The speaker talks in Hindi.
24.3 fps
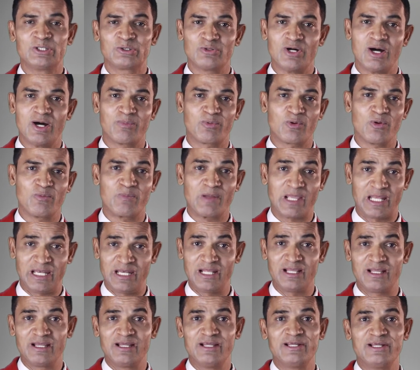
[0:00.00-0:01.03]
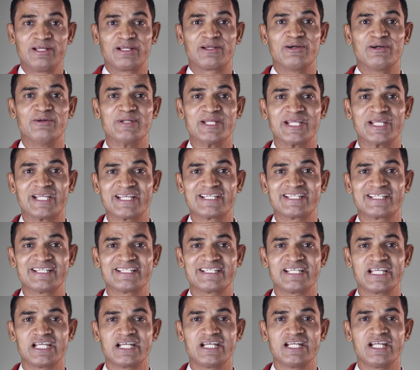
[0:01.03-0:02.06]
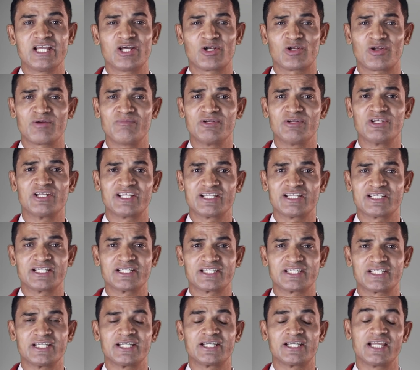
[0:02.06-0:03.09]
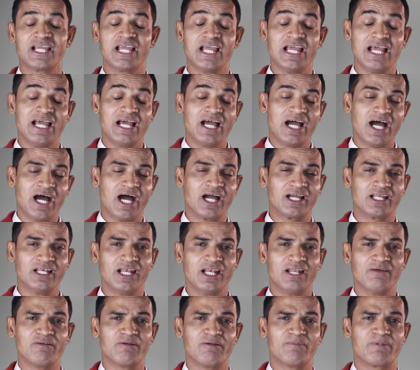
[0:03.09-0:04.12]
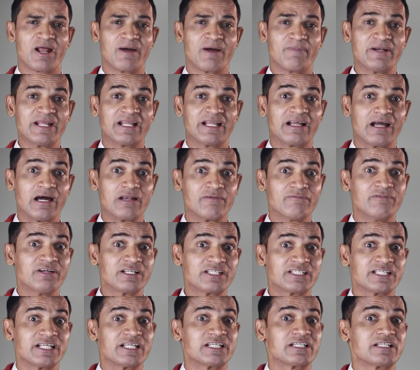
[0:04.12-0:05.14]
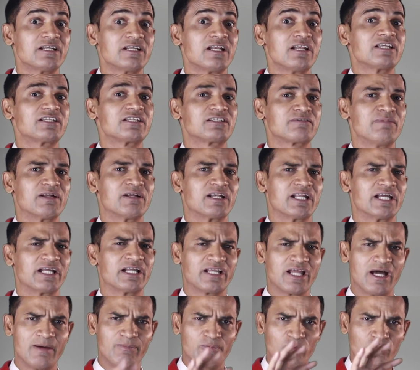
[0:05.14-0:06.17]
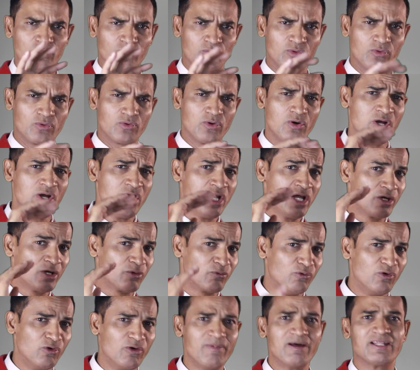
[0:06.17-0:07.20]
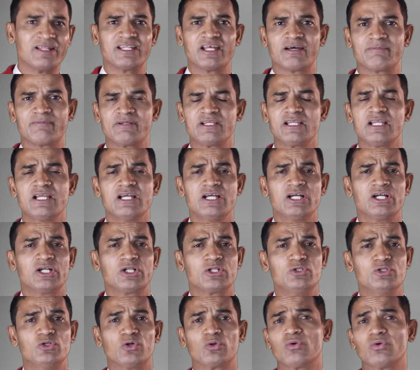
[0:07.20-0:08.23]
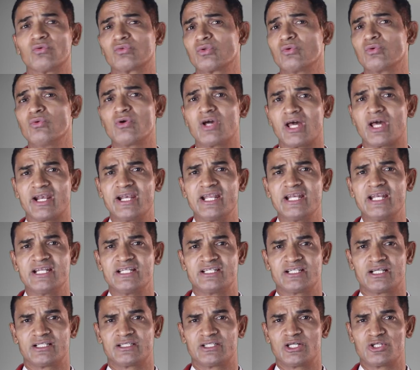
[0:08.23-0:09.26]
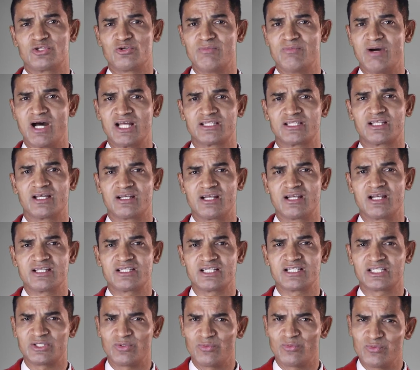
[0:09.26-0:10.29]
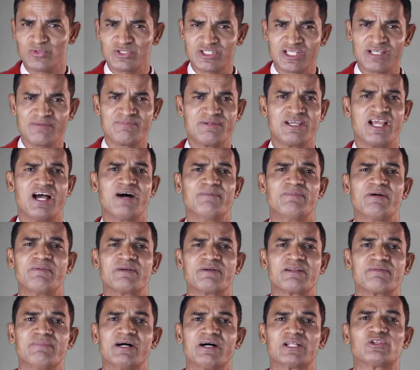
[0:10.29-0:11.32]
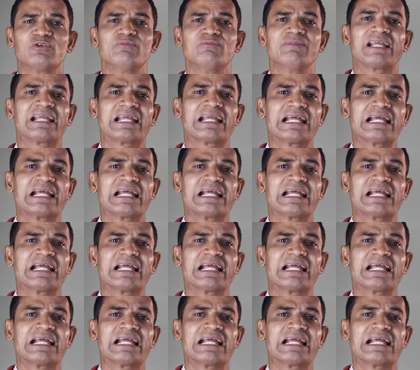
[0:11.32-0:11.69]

तो आपको पहले कम्युनिकेशन सीखनी है और कम्युनिकेशन सीख के अगले लेवल पर आपने कॉन्वर्सेशनलिस्ट बनना है कि आप लोगों को वो बंदा भी जो गुफ्तु करना नहीं चाहता जो बात करना नहीं चाहता उसे भी आप अपनी बातों में